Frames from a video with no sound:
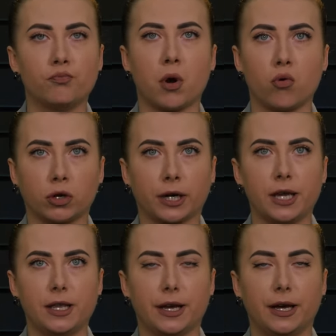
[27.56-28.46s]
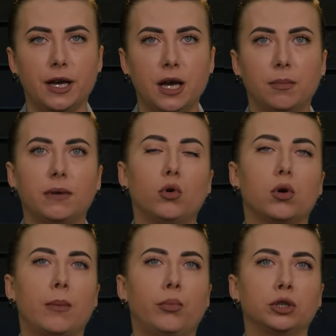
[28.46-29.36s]
по Украине –
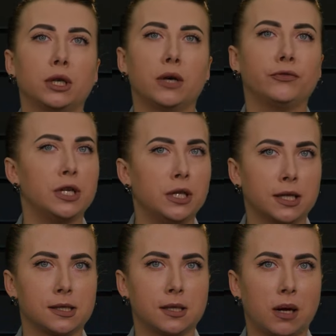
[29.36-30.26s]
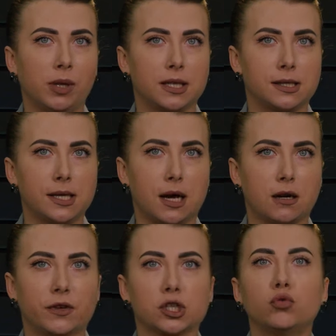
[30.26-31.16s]
ПВО работало в 13
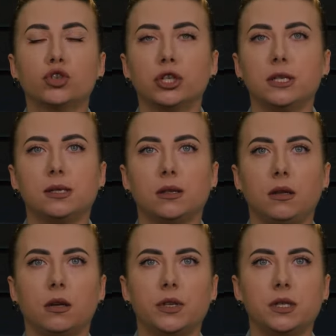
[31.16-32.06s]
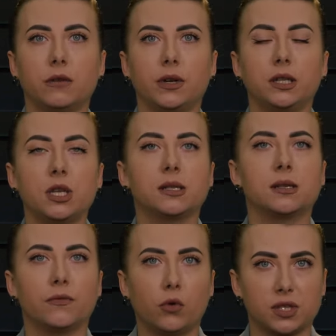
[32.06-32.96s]
областях, воздушные силы ликвидировали
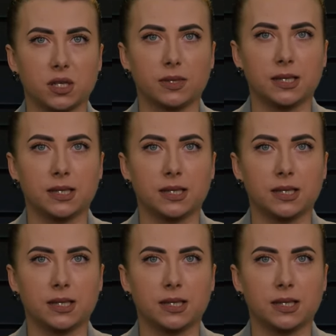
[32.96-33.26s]
38